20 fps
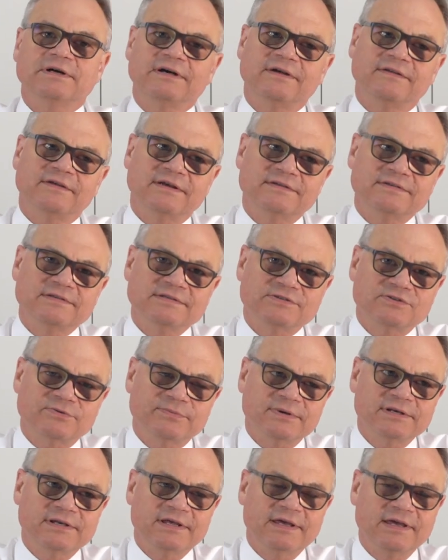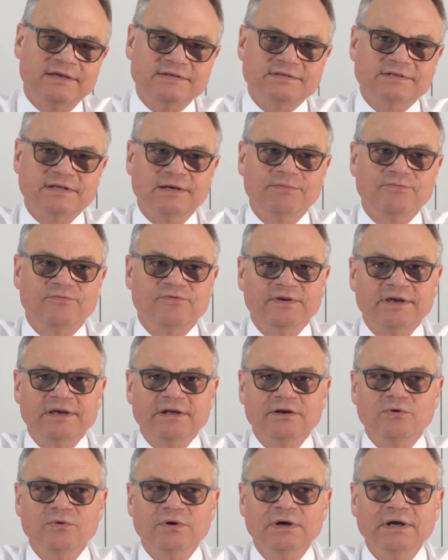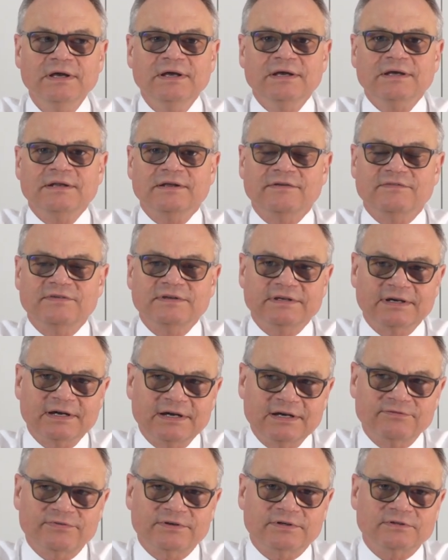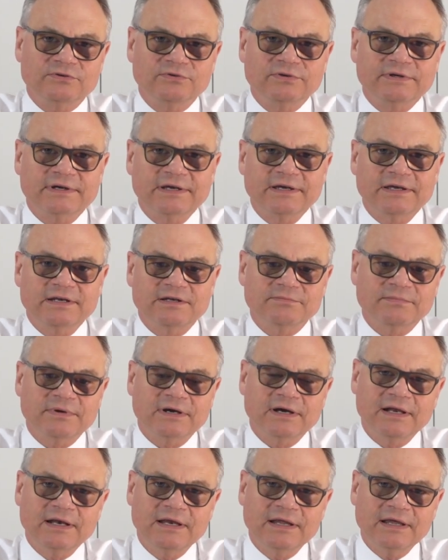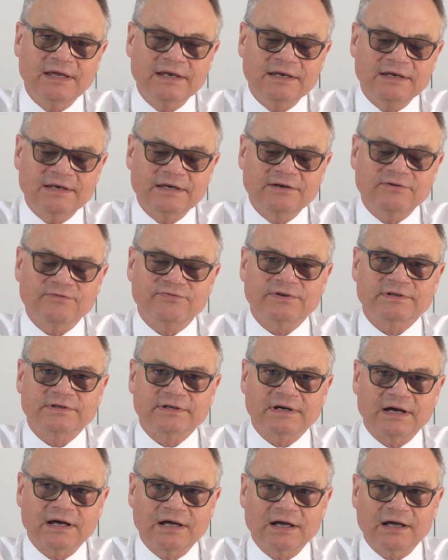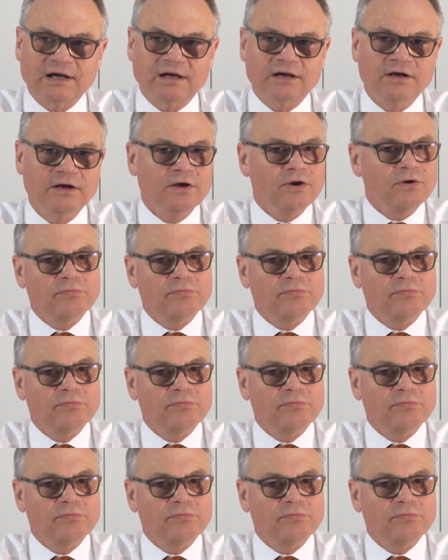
Also das ist schon mal die erste Empfehlung, dass ich einfach konkret mal in den Vertrag,